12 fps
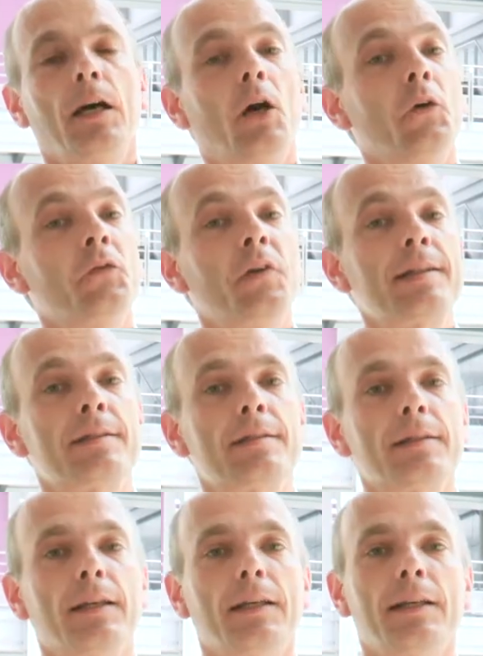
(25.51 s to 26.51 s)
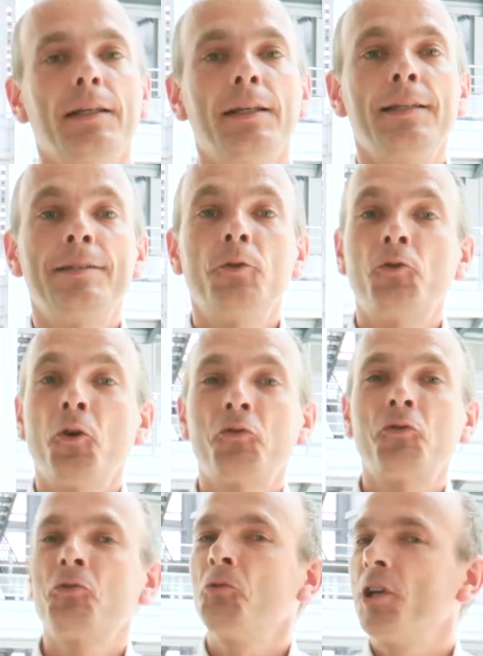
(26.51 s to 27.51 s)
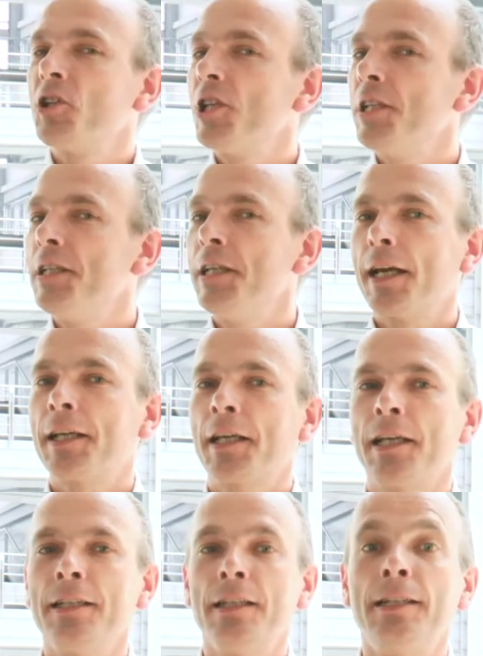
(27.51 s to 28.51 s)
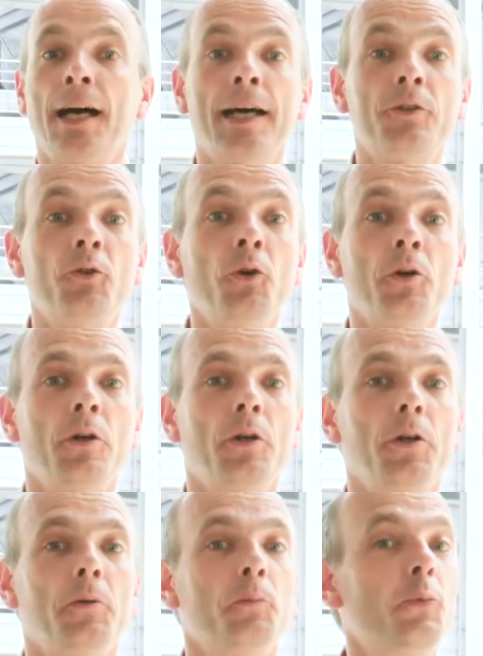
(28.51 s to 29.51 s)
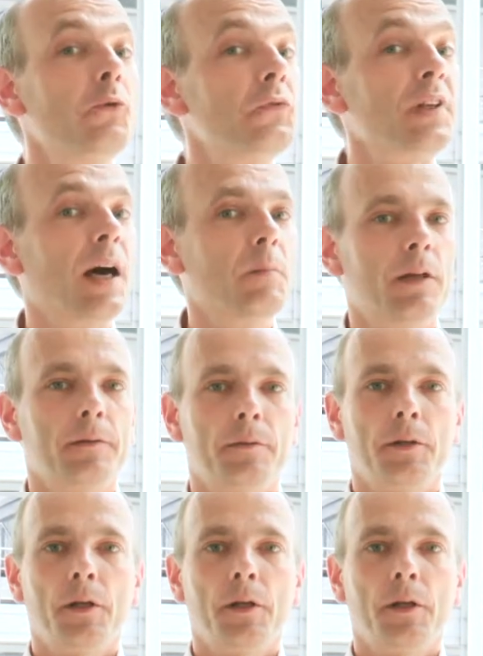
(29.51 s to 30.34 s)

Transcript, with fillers: en fait, les auteurs se sont ingéniés à créer des narrateurs peu fiables